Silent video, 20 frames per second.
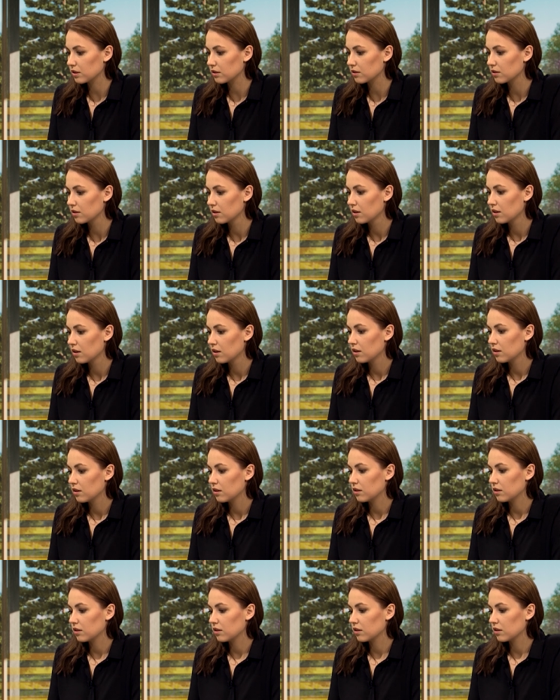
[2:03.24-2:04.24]
się e,
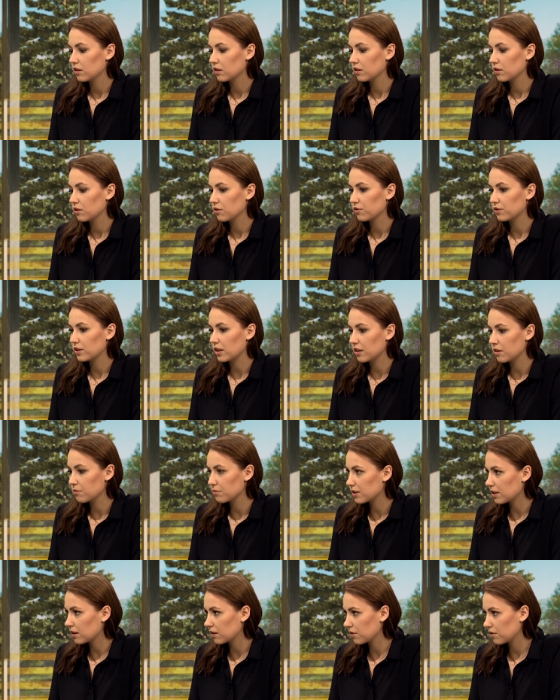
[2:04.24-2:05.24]
w
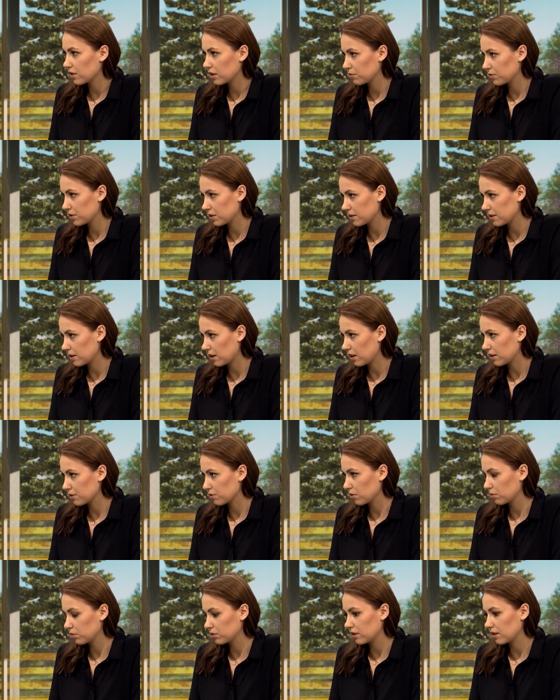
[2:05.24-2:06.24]
takim stanie, w jakim się
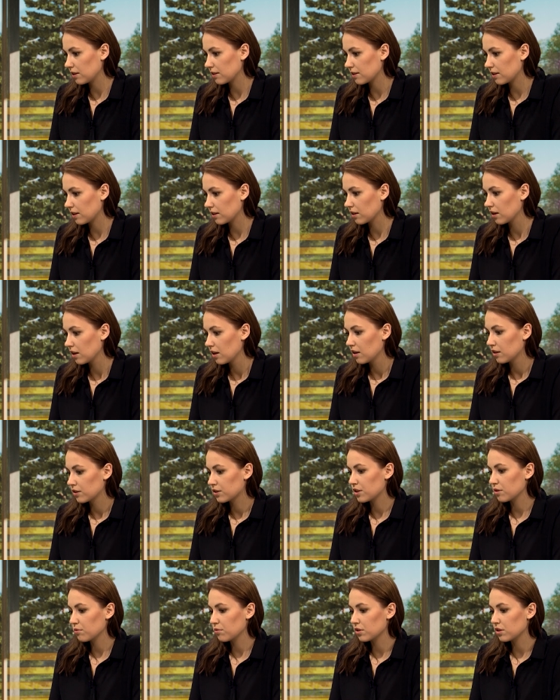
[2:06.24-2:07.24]
znalazła. Bo teraz tak,
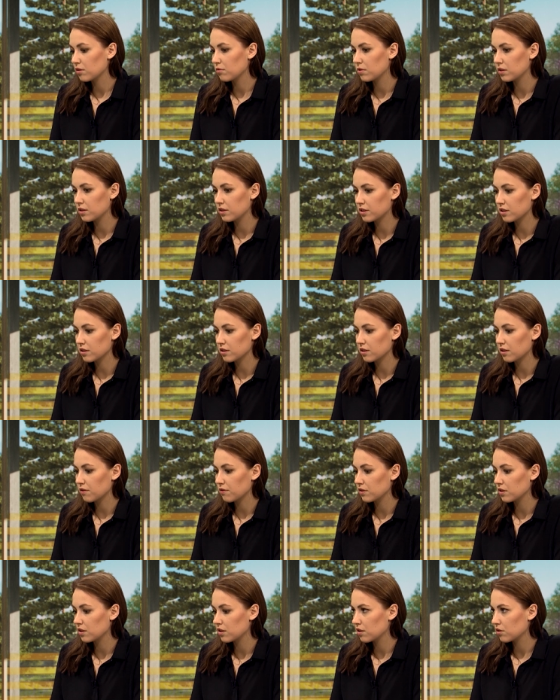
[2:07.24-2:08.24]
czy możemy liczyć na
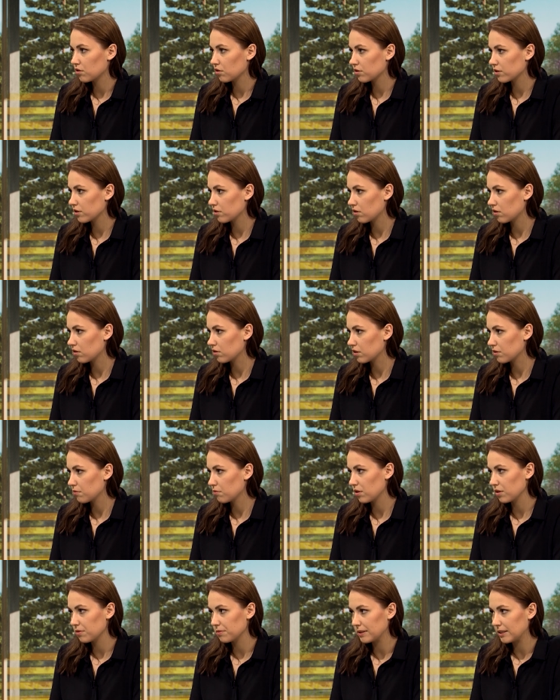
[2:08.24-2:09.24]
wyniki toksykologii?
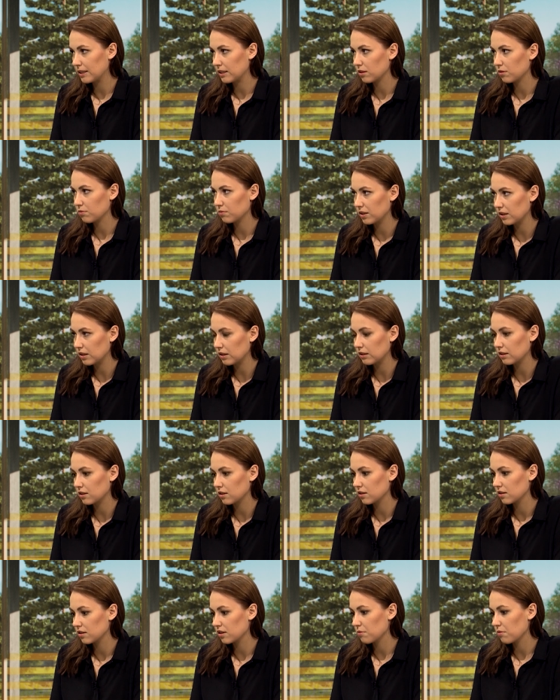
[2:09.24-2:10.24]
Moim zdaniem
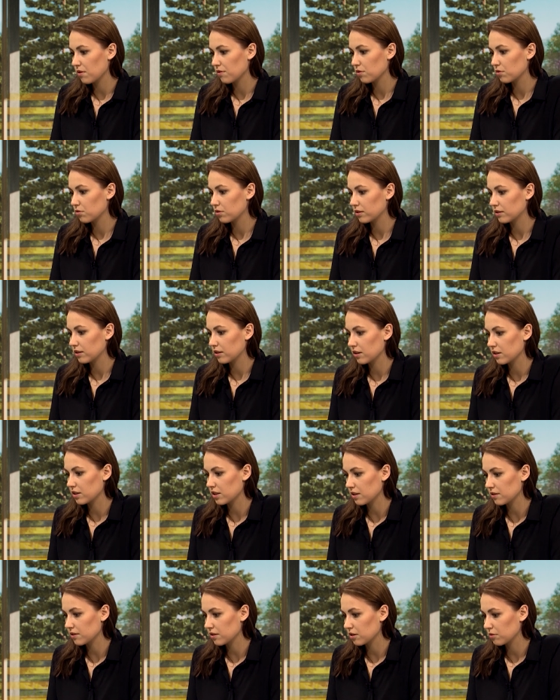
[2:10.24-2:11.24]
nie, nie ma w ogóle takiej
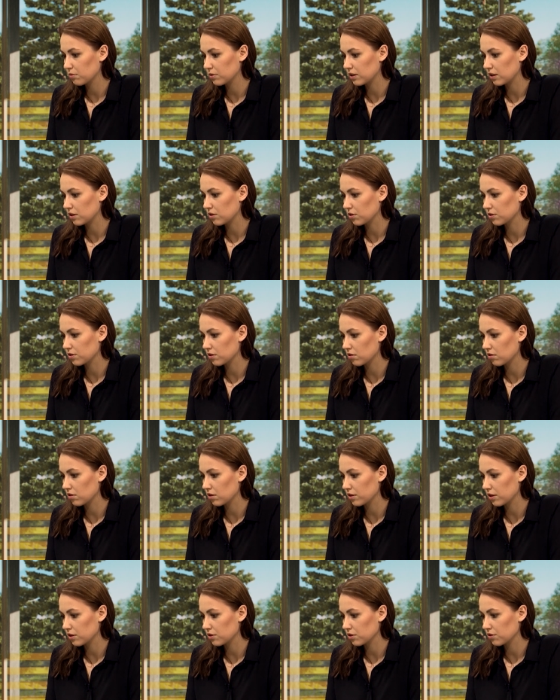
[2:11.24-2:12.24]
szansy, żeby ta
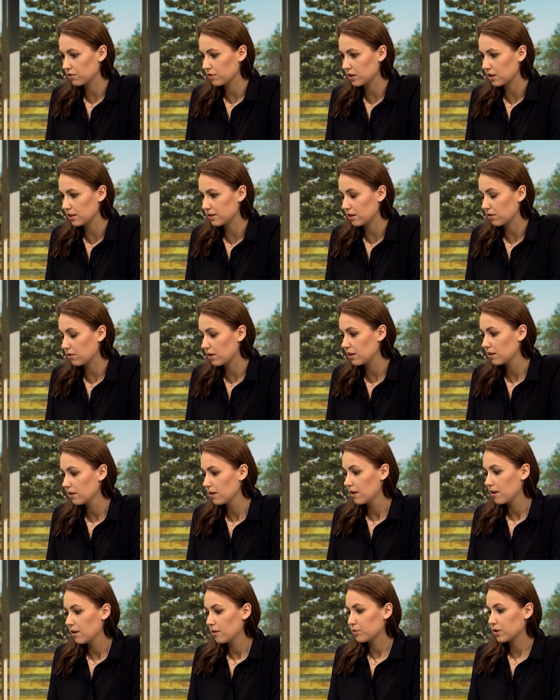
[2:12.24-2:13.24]
toksykologia coś wykazała.
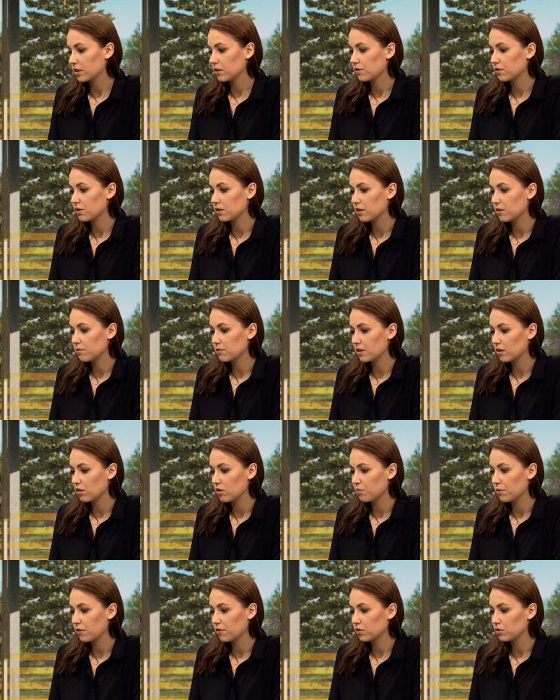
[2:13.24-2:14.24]
Przede wszystkim z
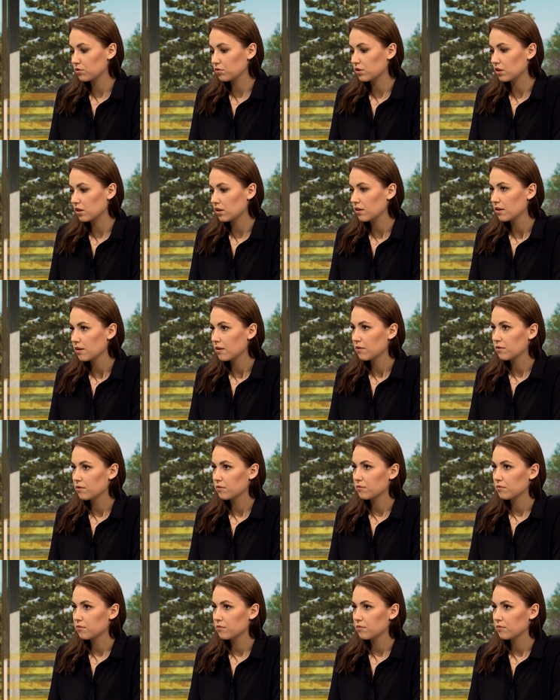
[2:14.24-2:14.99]
tego powodu, że